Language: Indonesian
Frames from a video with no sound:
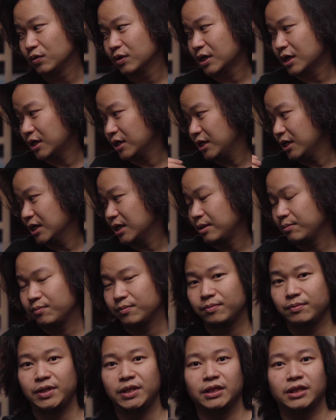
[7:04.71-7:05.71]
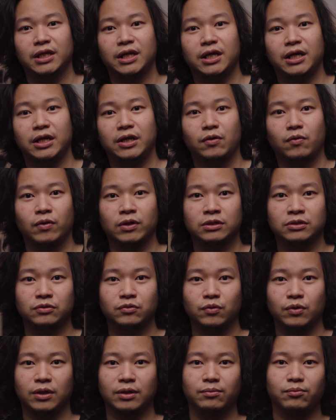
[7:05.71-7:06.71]
kalian minta request
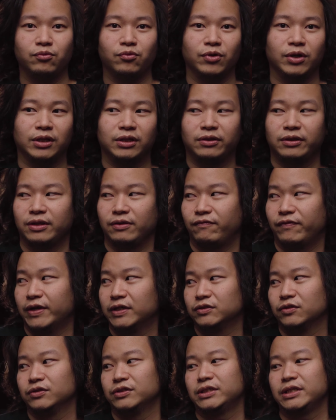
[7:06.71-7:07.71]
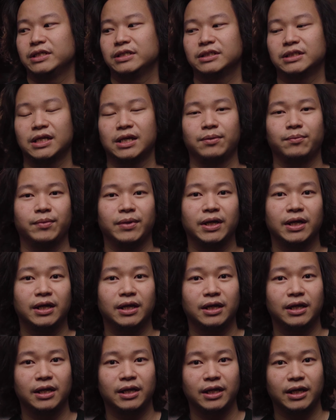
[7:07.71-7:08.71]
gue buat diversusin
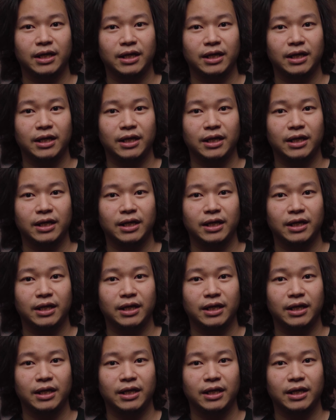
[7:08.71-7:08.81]
sama